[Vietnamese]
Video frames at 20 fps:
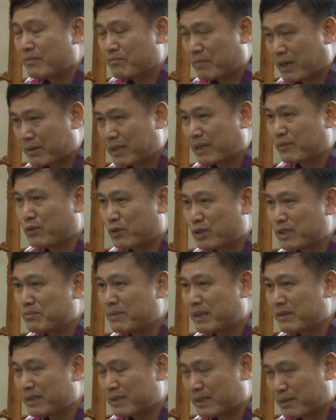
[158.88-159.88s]
vào thành phố Hồ Chí
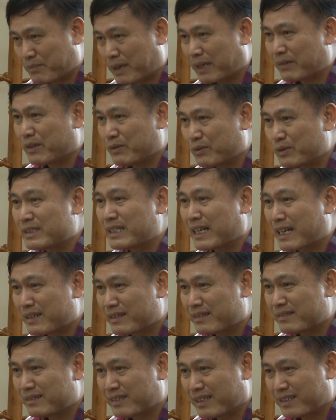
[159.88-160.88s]
Minh thì mạnh phút
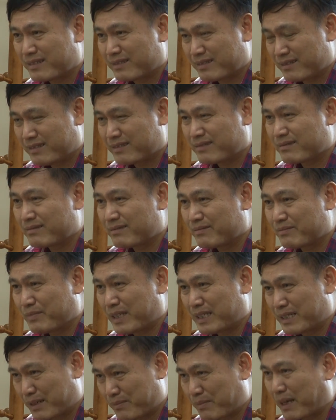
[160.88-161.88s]
san
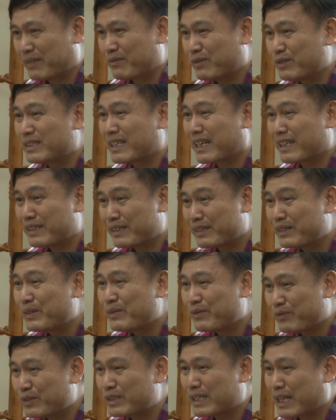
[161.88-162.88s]
bây giờ mạnh phút san hơn
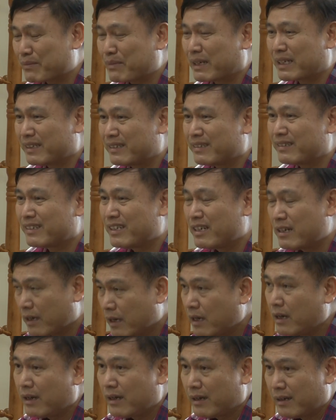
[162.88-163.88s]
phút san mạnh hơn
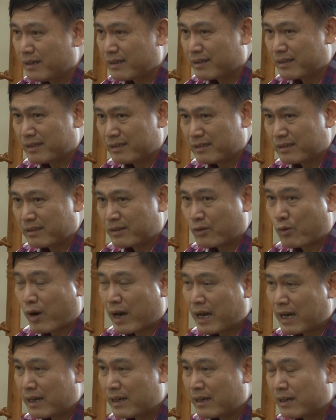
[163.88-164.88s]
thì
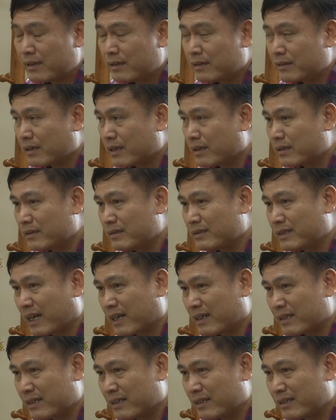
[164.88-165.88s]
qua các cái
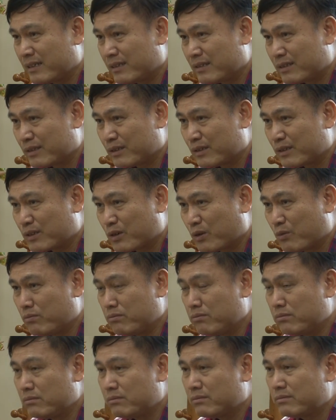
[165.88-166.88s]
giải đấy thì sự
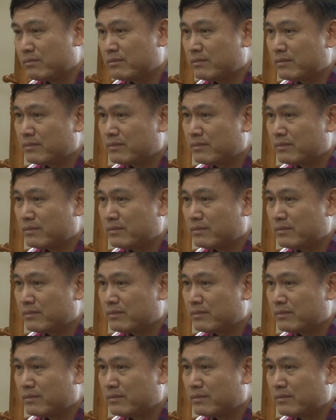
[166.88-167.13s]
cũng